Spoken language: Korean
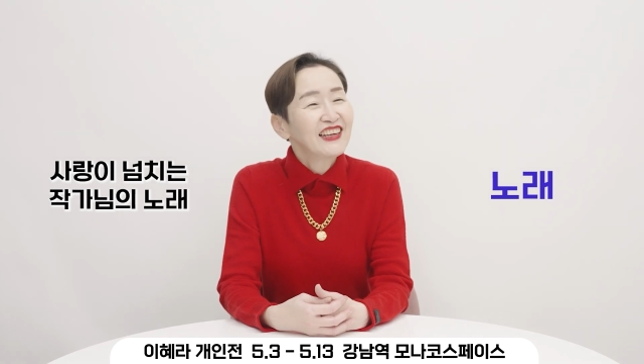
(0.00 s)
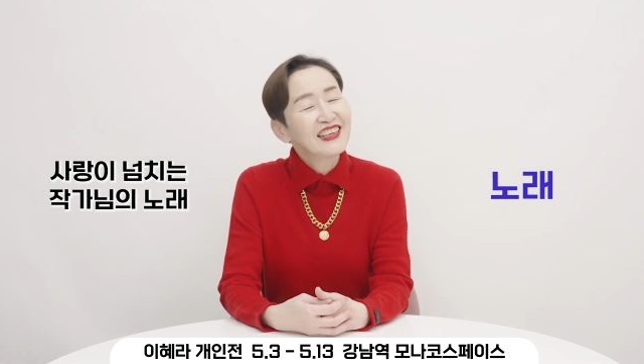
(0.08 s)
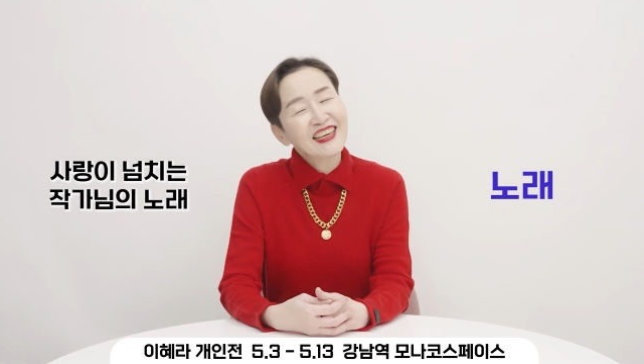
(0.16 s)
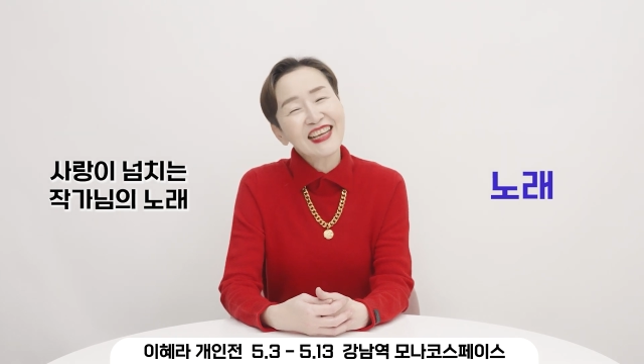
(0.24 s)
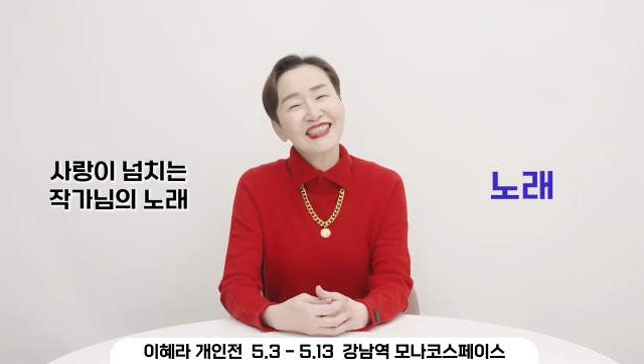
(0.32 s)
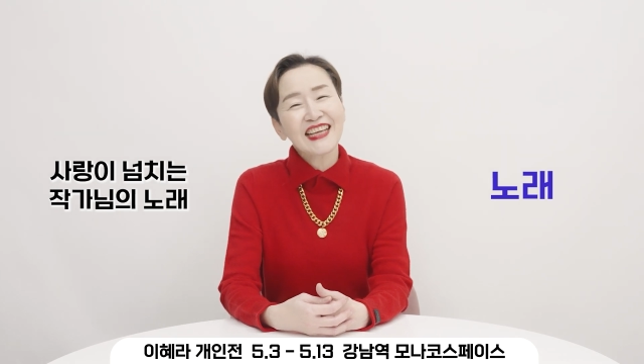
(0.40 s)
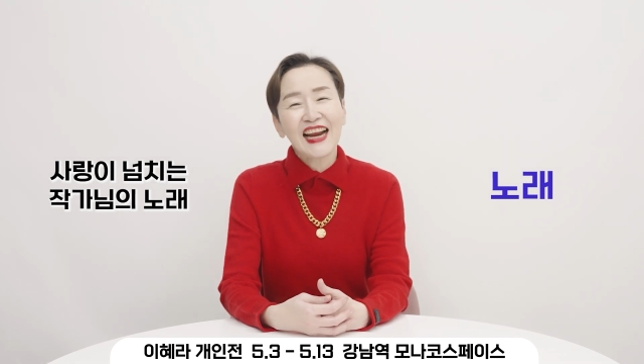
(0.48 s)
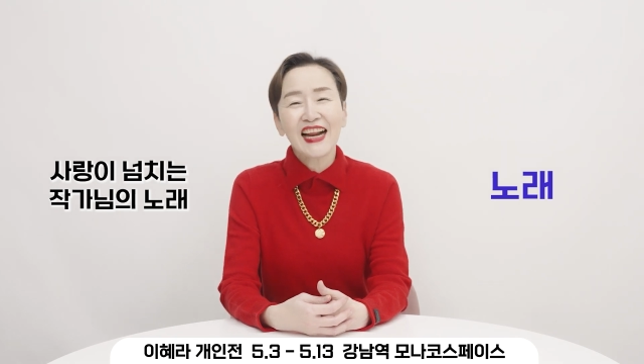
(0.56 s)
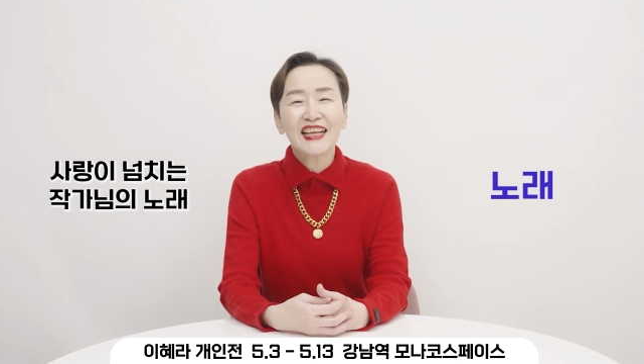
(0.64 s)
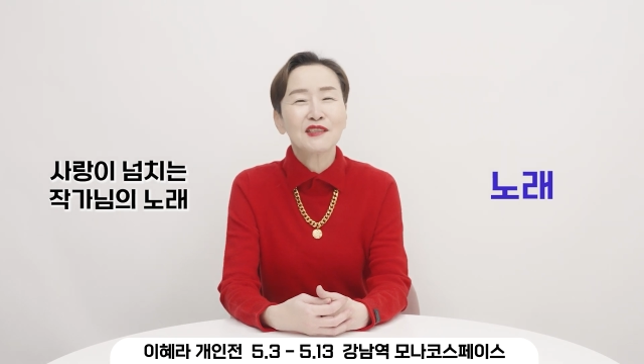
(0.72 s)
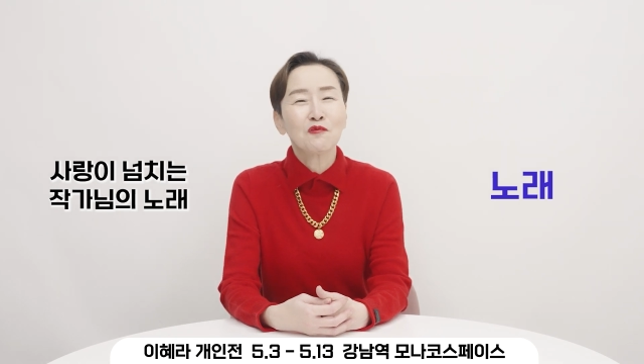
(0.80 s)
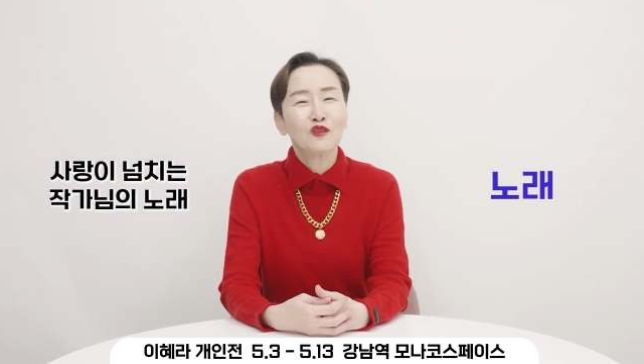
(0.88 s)
그리
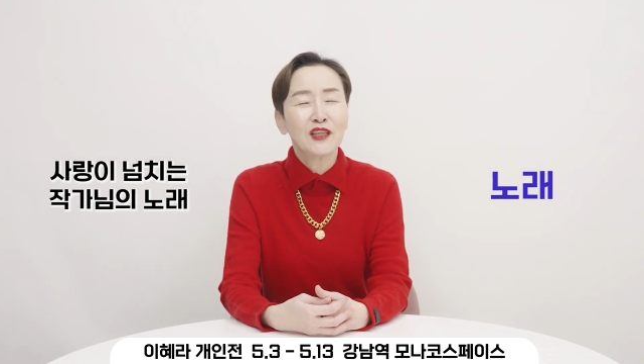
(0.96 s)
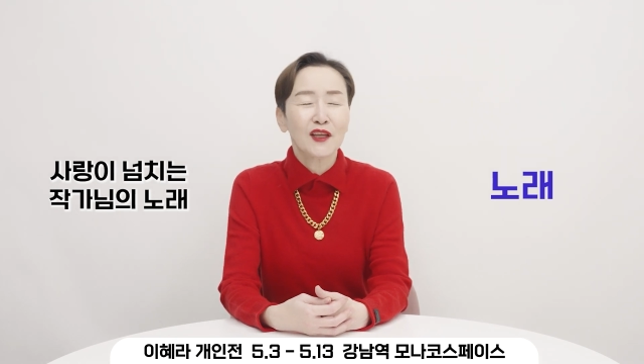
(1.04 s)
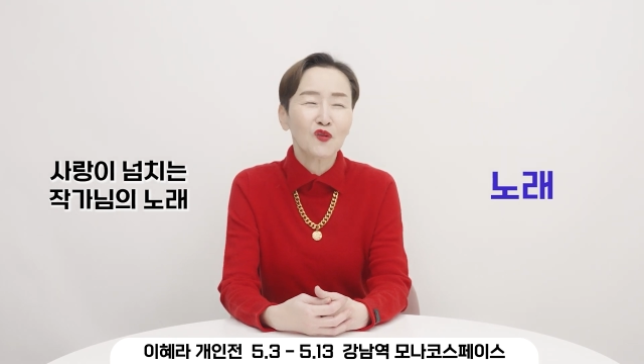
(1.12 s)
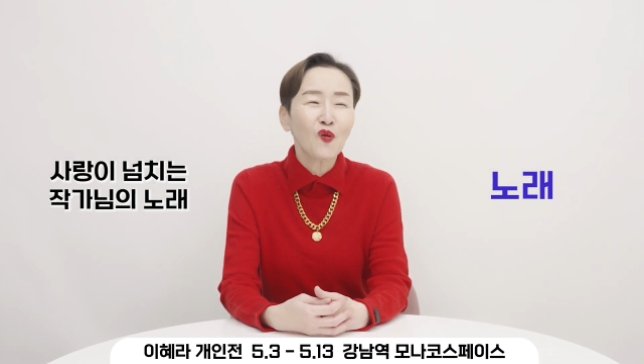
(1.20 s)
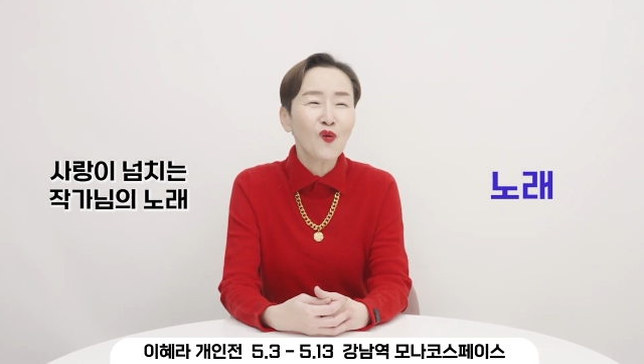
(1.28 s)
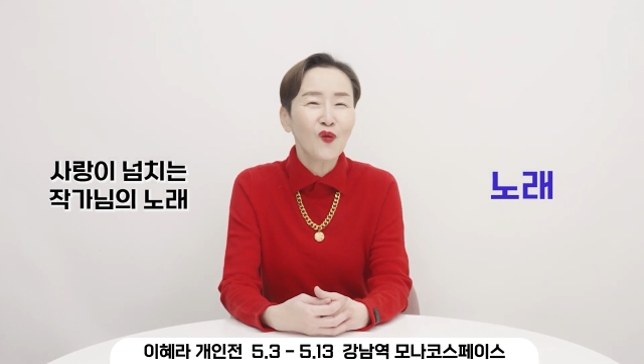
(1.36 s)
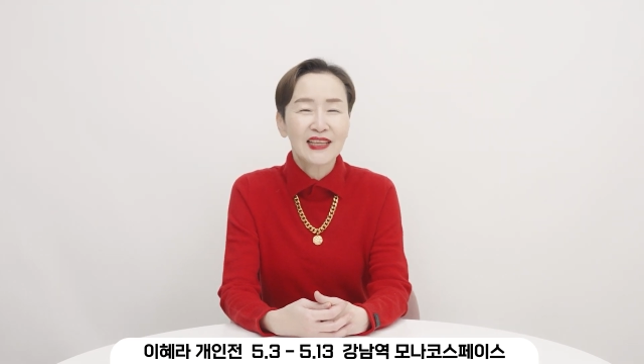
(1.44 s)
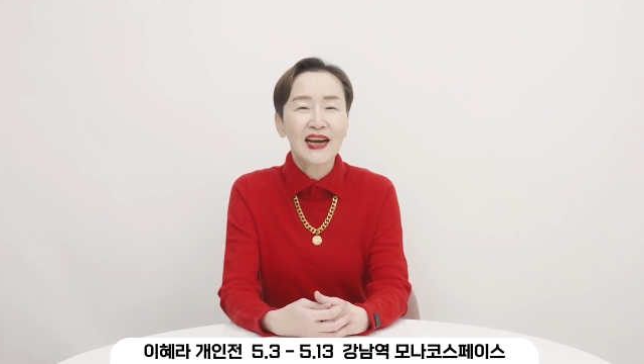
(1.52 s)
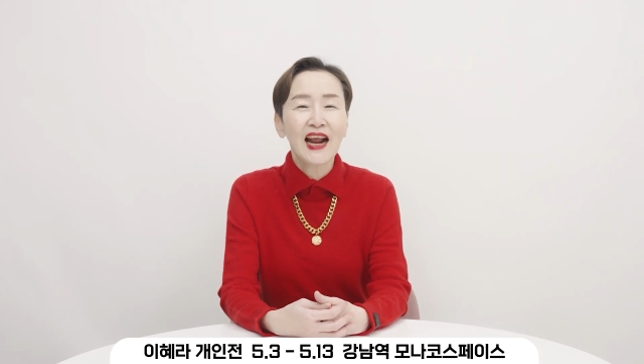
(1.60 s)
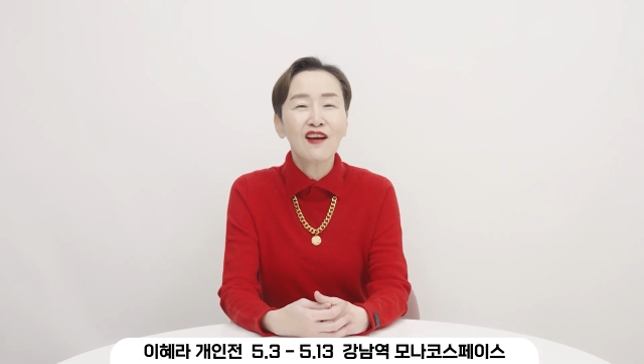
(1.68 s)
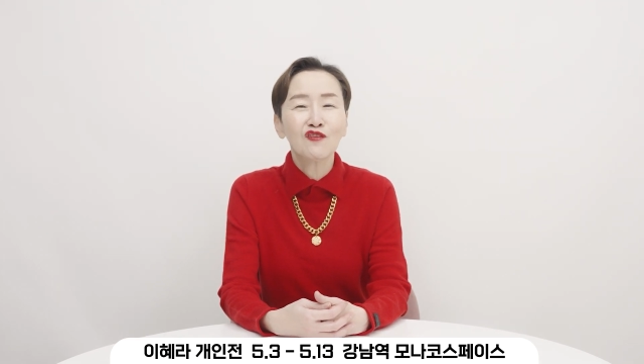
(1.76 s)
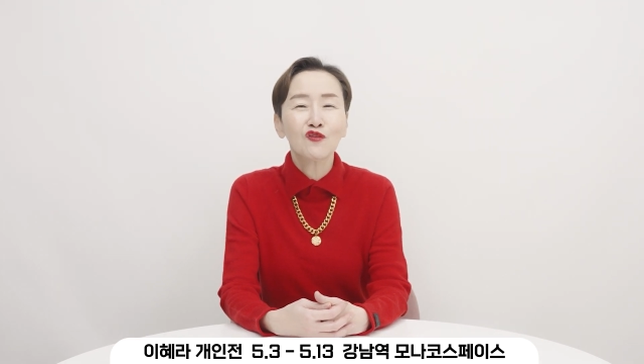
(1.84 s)
잘하지 못해도
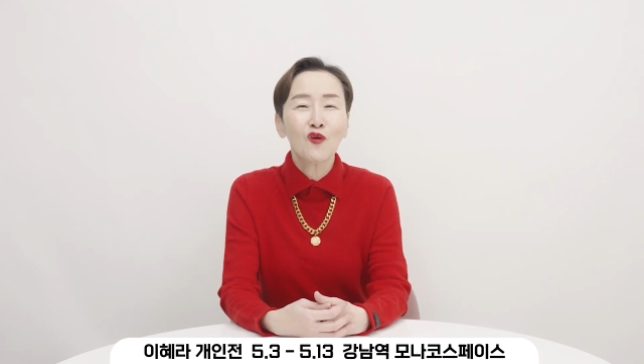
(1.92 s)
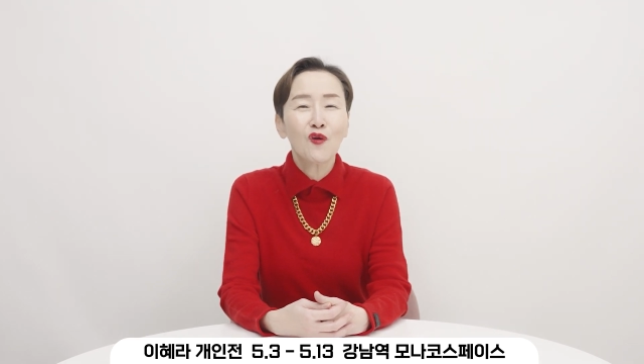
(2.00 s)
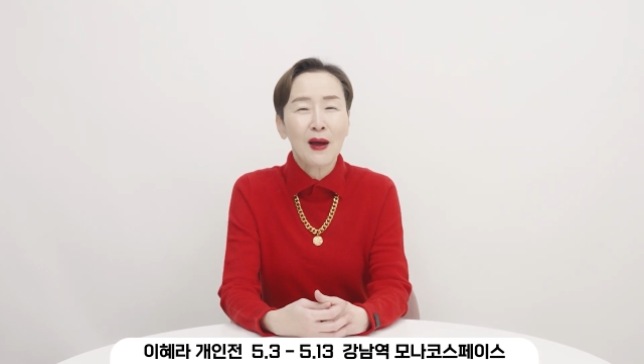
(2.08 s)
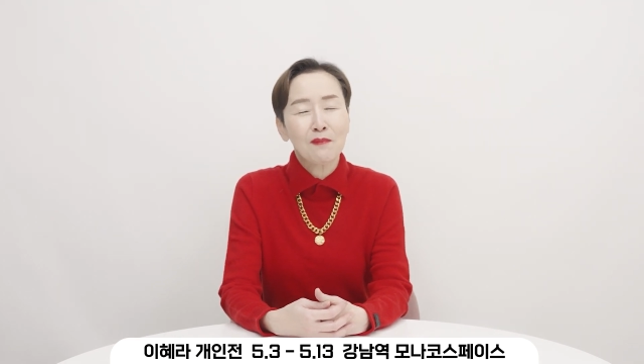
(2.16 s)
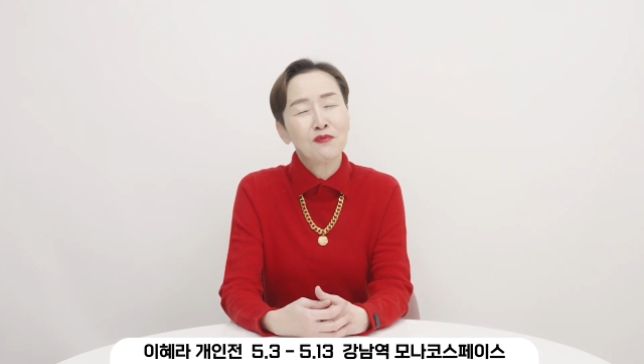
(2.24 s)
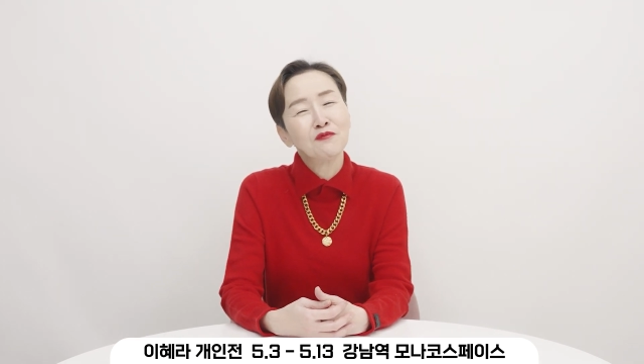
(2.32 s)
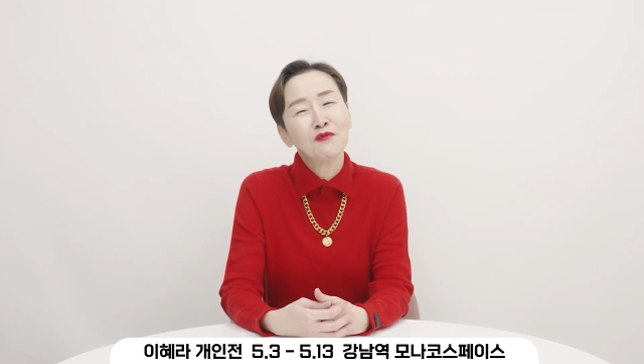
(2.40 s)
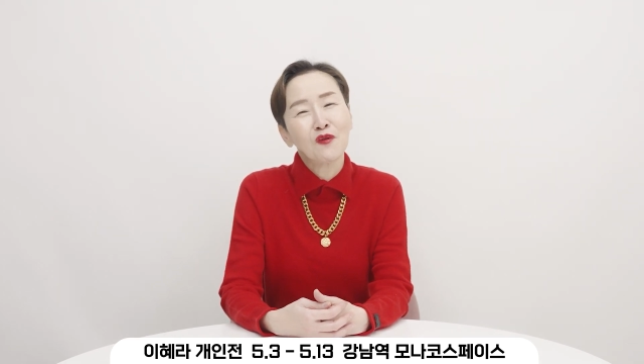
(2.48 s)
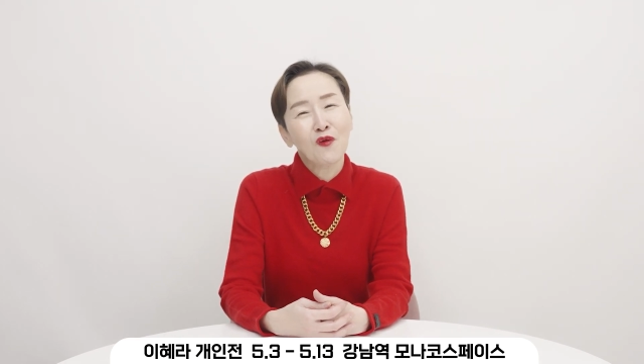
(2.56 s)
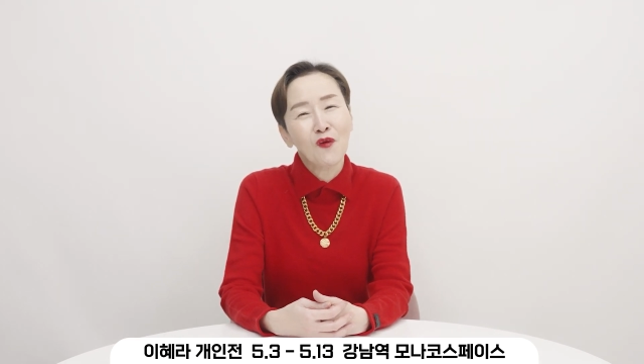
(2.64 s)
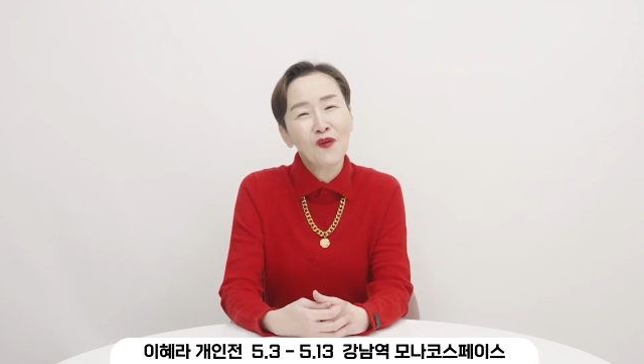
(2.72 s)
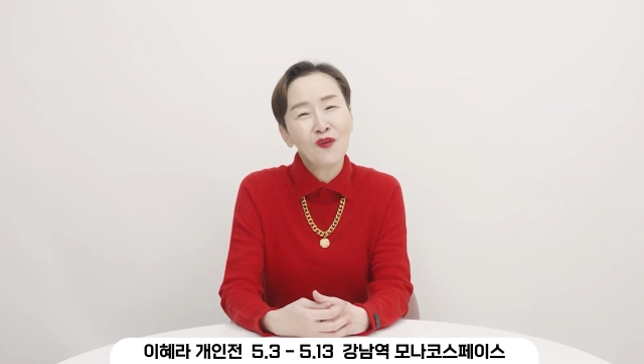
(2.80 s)
사랑으로
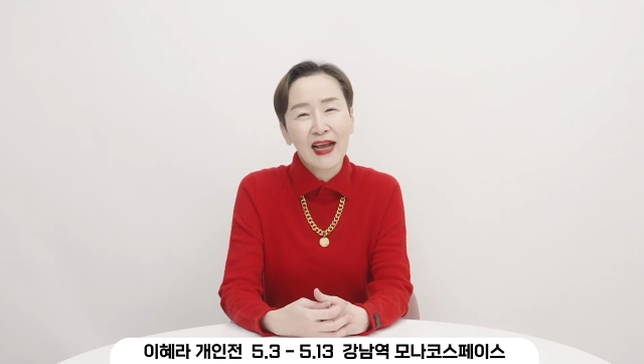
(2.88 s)
아픔으로